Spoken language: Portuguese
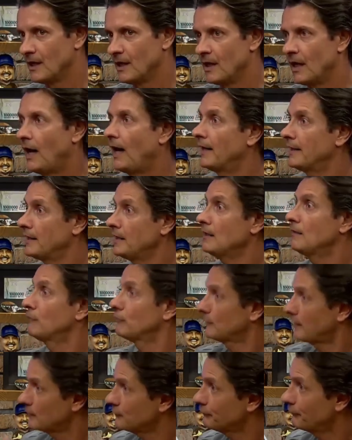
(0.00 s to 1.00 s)
Aí eu vou
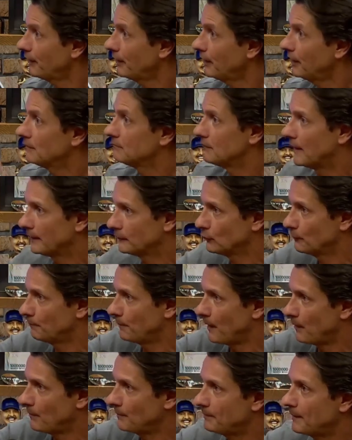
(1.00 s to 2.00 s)
até te falar, bato
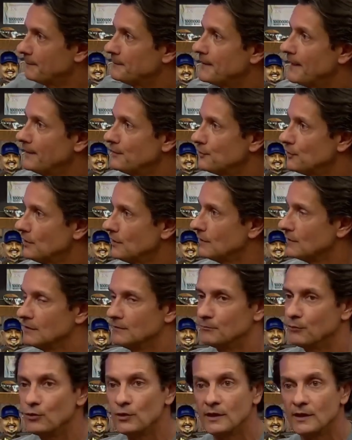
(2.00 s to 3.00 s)
palma para a BID.
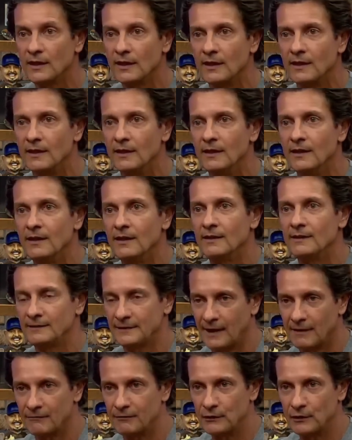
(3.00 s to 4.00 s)
Por quê?
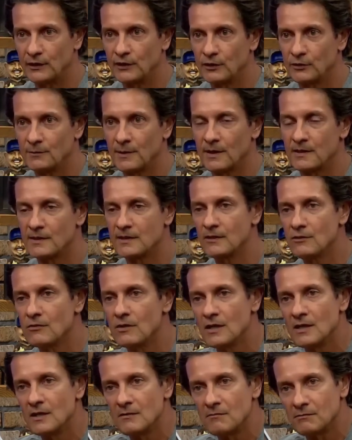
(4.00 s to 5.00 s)
Está vindo aqui no
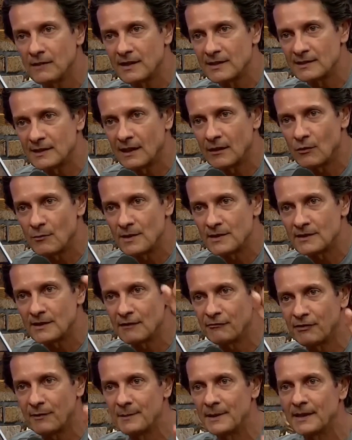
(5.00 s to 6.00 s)
Brasil, mas está começando a
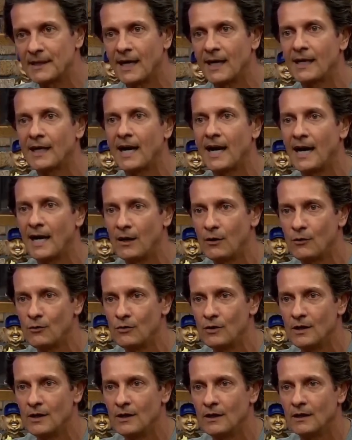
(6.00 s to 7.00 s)
fabricar carro
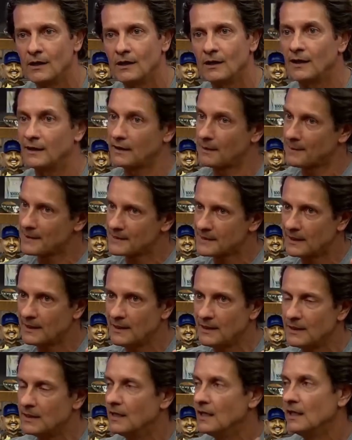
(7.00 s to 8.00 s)
Camaçari. lá em
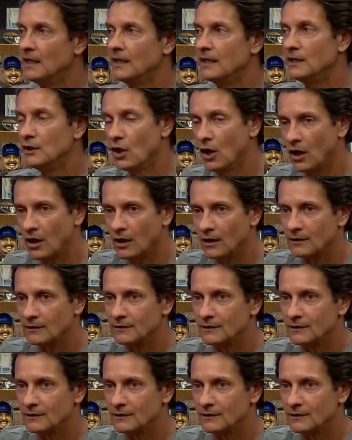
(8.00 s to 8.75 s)
Camaçari. Isso. E ó,